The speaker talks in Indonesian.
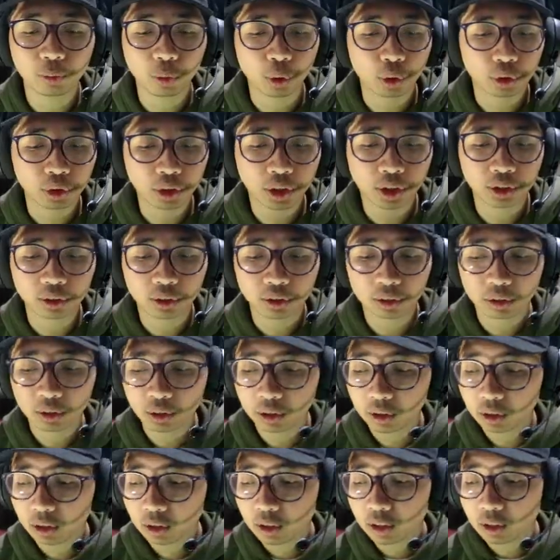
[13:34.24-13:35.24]
worth it
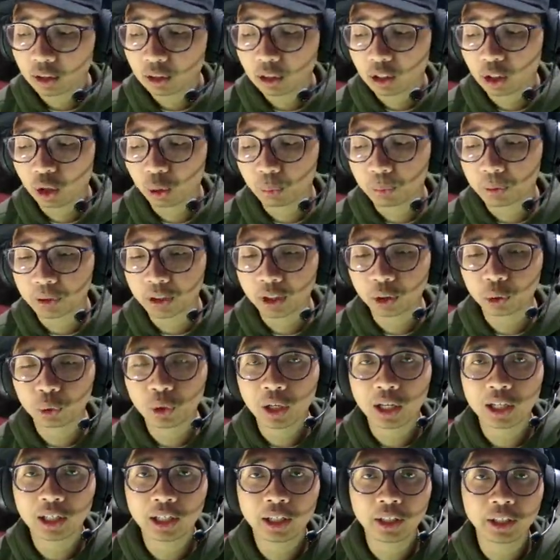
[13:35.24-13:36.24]
kalau bisa tuh
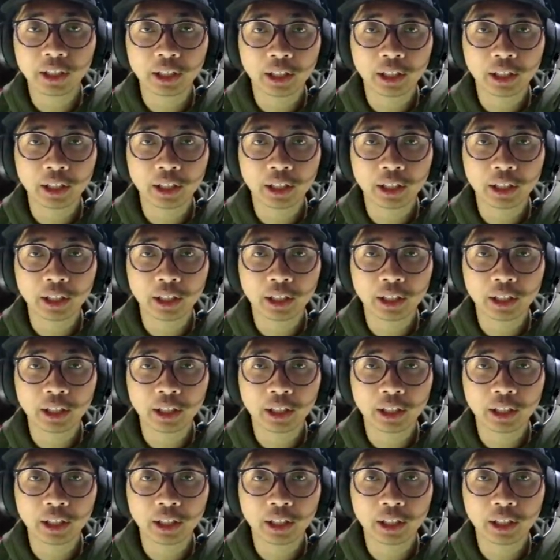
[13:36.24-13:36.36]
kalian